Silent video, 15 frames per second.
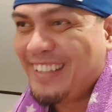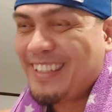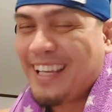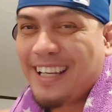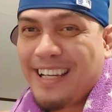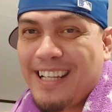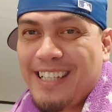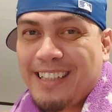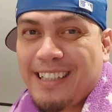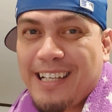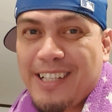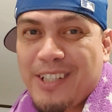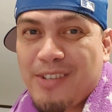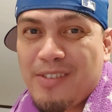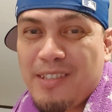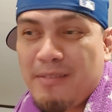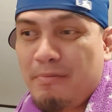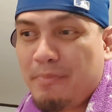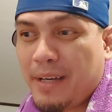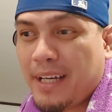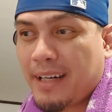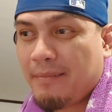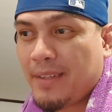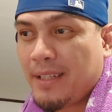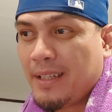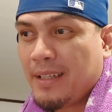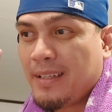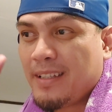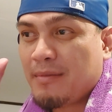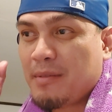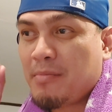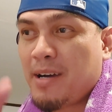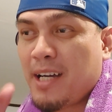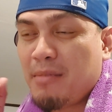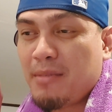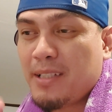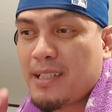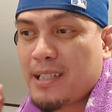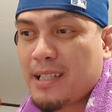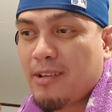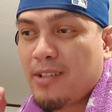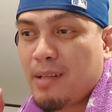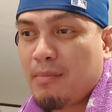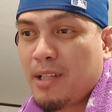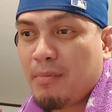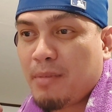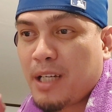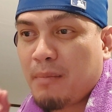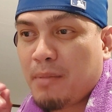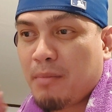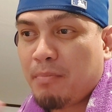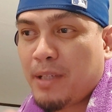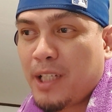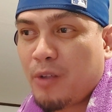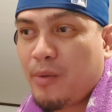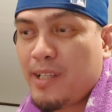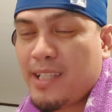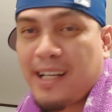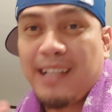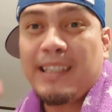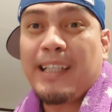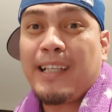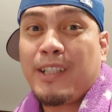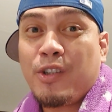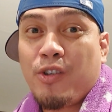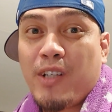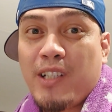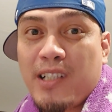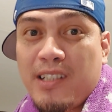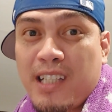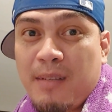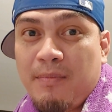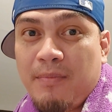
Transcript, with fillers: Dahil nasa taas yung gym par, sa baba ka magsasauna bath para pag pinawisan ka, diretso ka na sa gym.